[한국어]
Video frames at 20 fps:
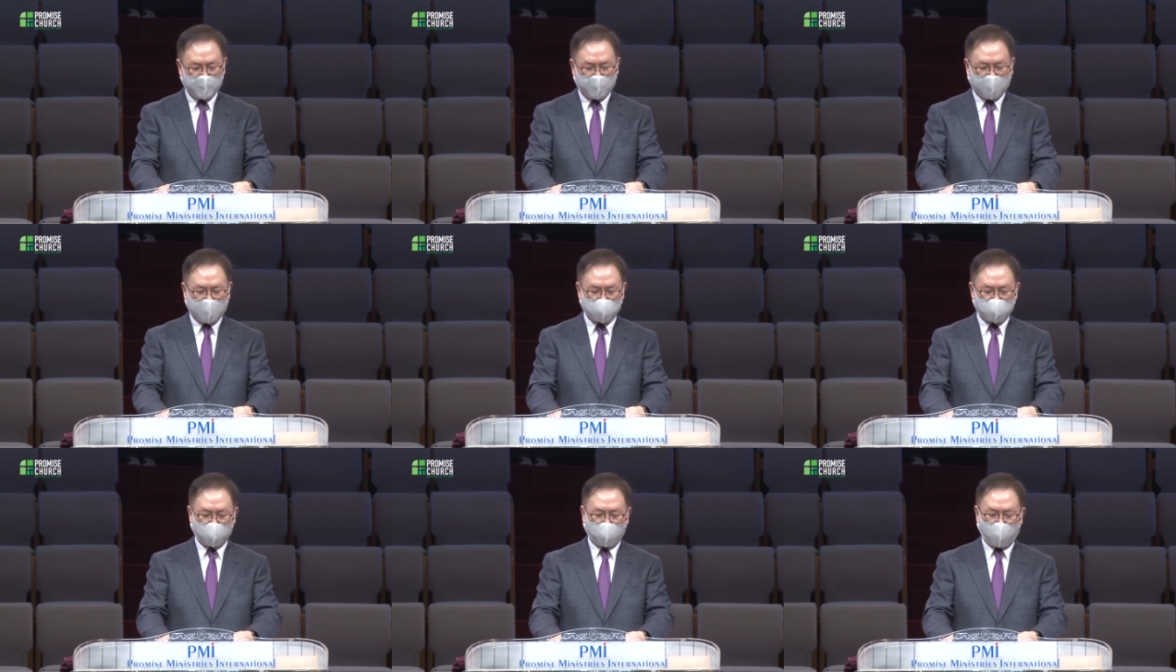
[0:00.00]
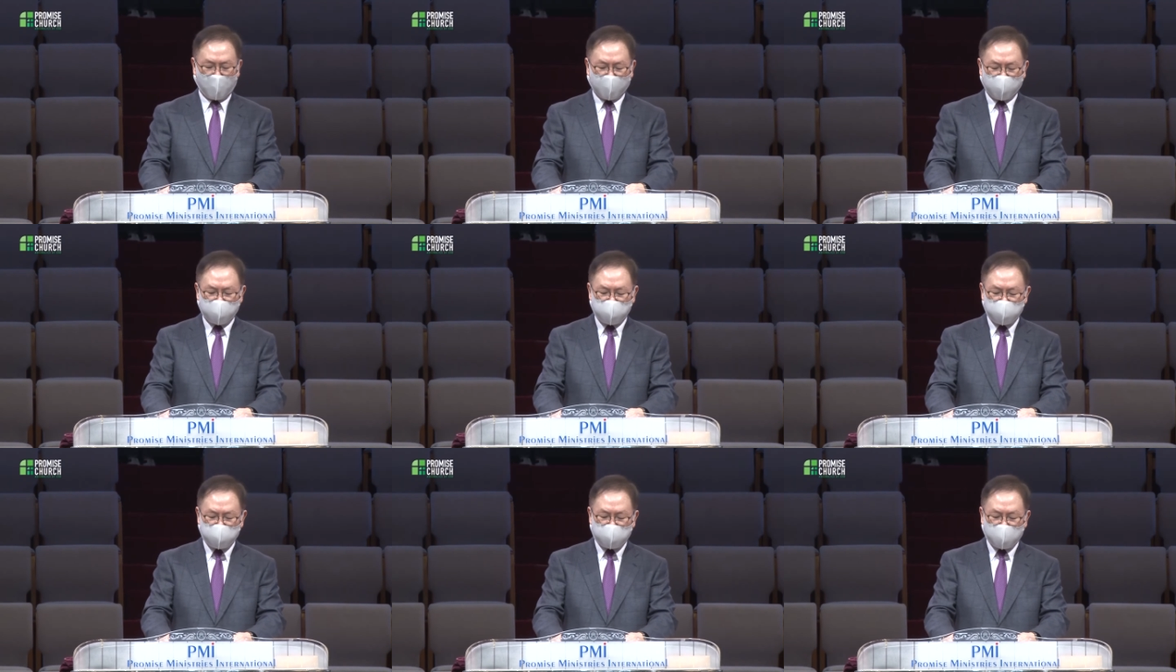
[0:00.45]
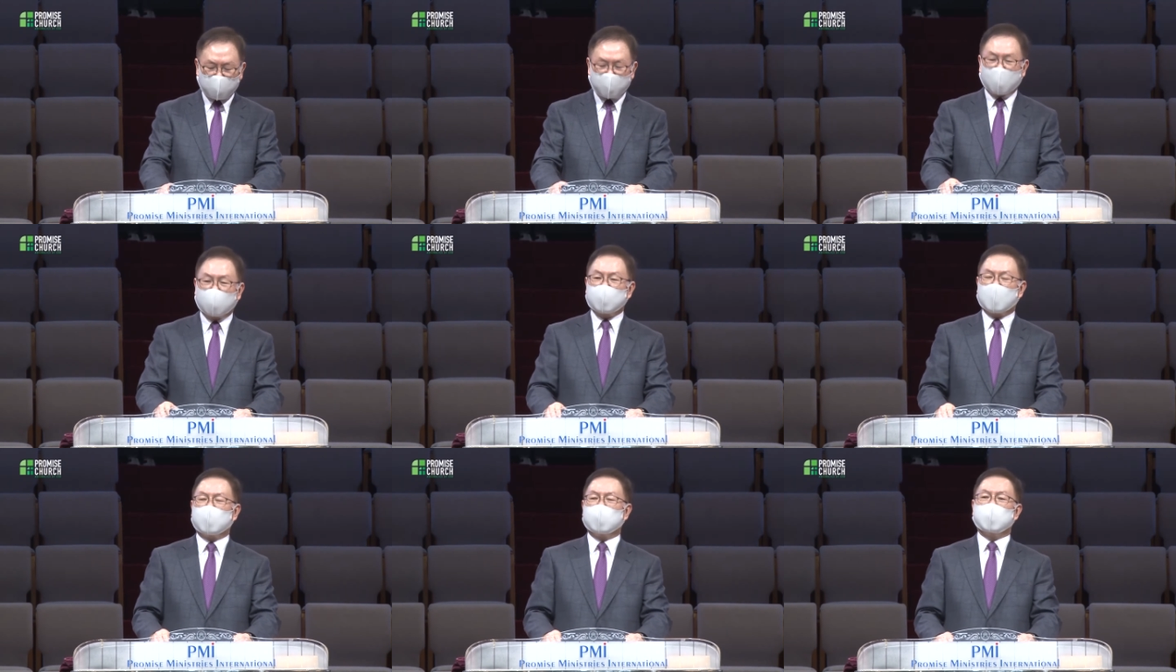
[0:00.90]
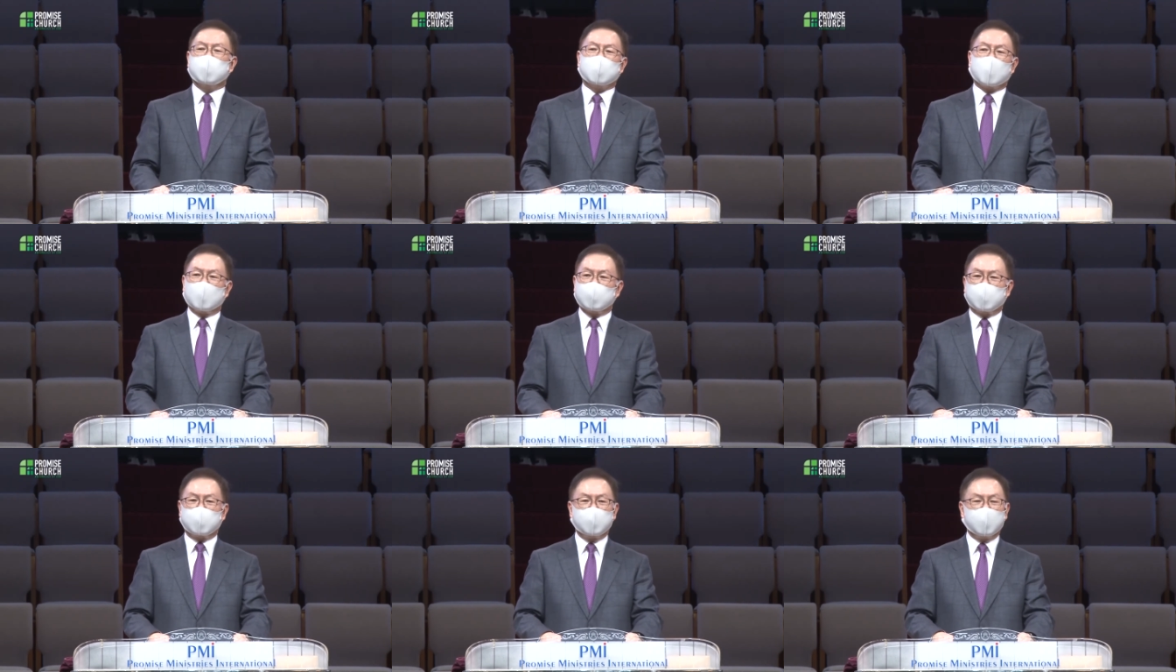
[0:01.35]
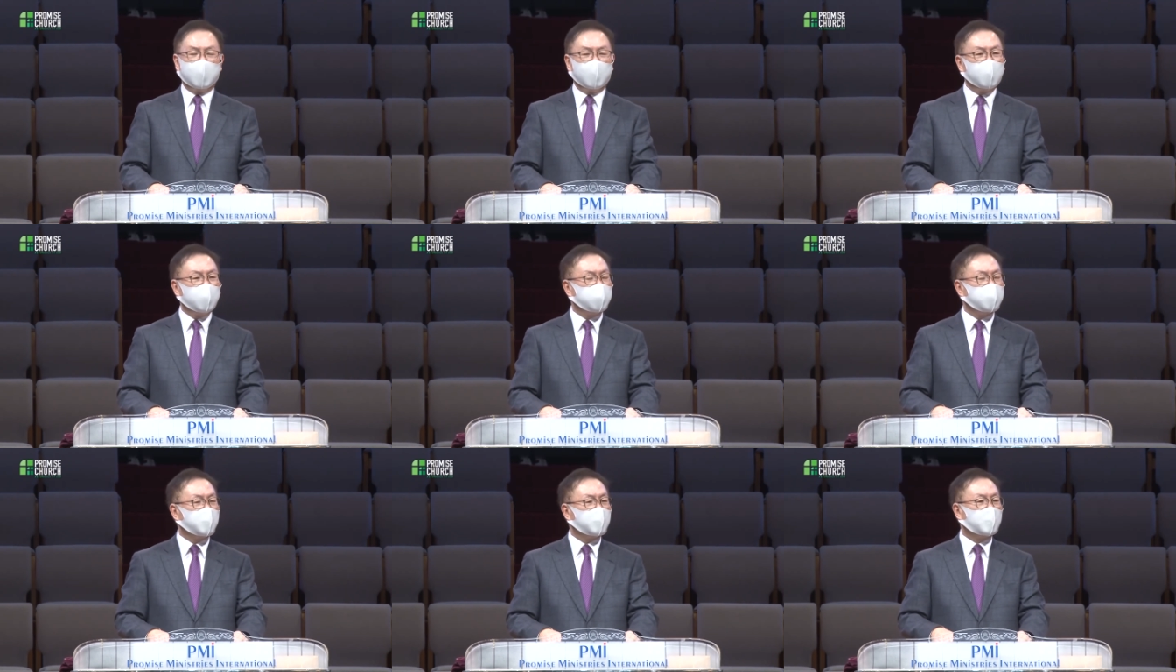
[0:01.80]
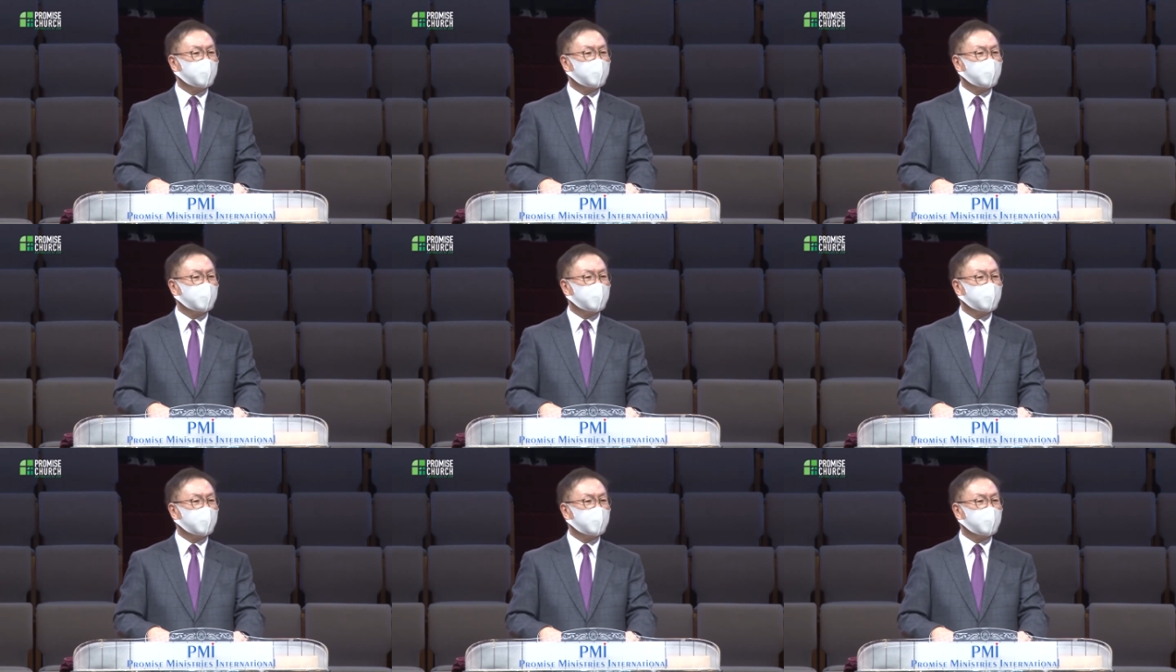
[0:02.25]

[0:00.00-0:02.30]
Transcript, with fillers: 아주 완벽하다는 사실에